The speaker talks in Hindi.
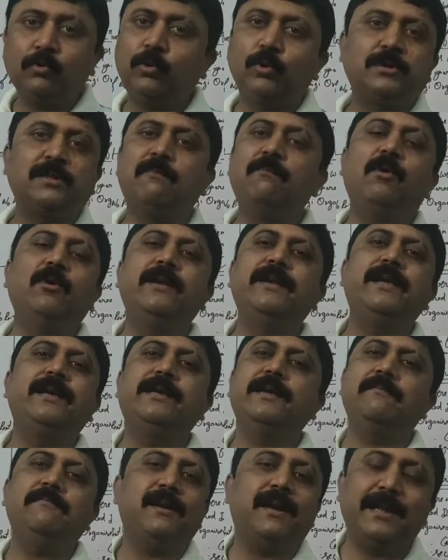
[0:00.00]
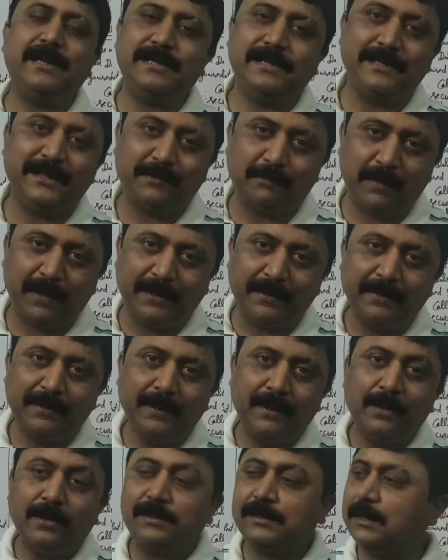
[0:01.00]
तो संभव नहीं है कि हम लड़ाई जीत पाए
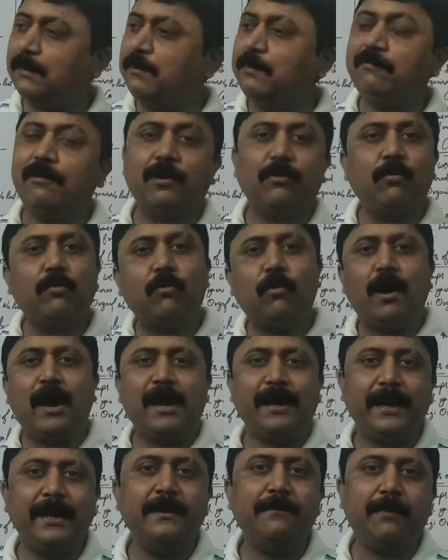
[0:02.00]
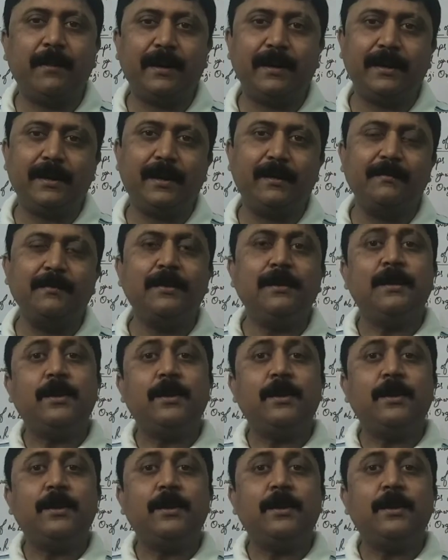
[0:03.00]
सभी वर्गों को आना ही पड़ेगा